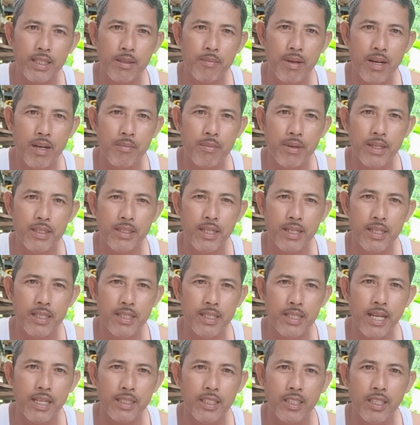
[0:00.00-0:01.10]
kabrothers, hindi
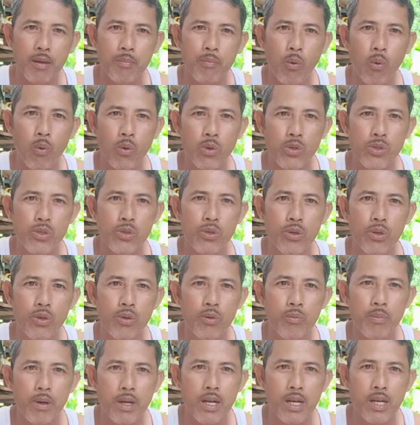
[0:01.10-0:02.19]
natin ay focus yung
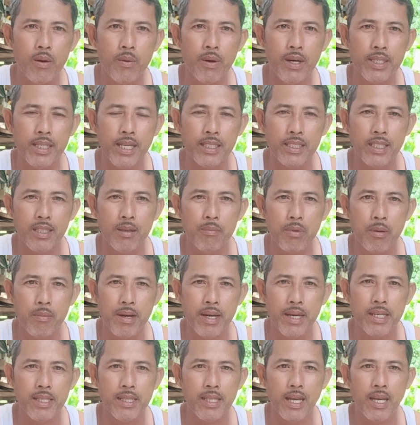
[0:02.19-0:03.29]
paggagawa natin ng pamain
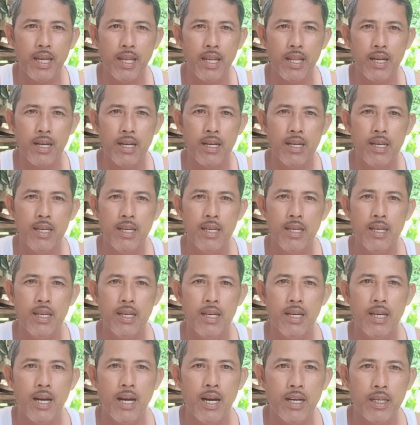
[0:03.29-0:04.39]
dahil lang
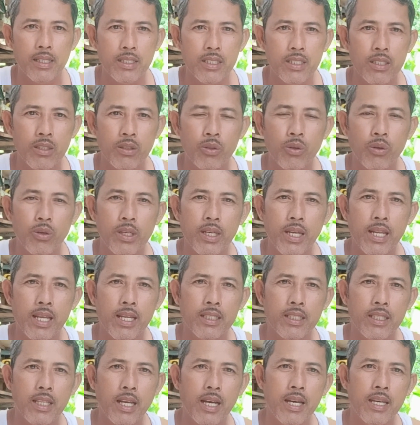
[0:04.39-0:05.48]
ang itinitorial natin
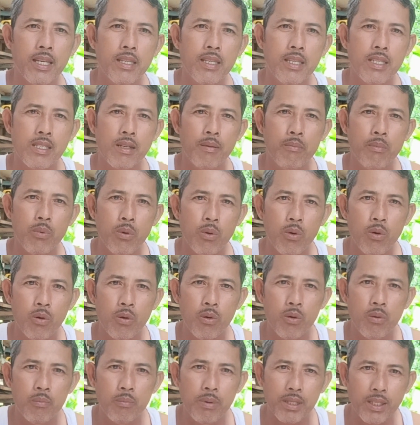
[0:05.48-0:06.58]
ay isang buong
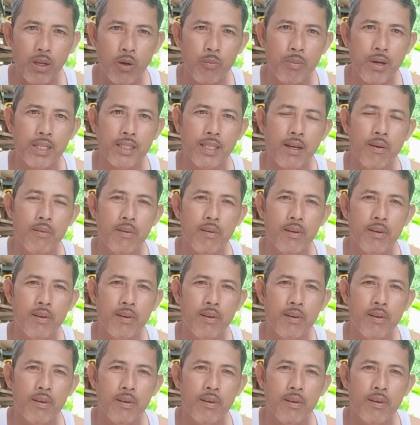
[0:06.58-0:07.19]
pataw-pataw.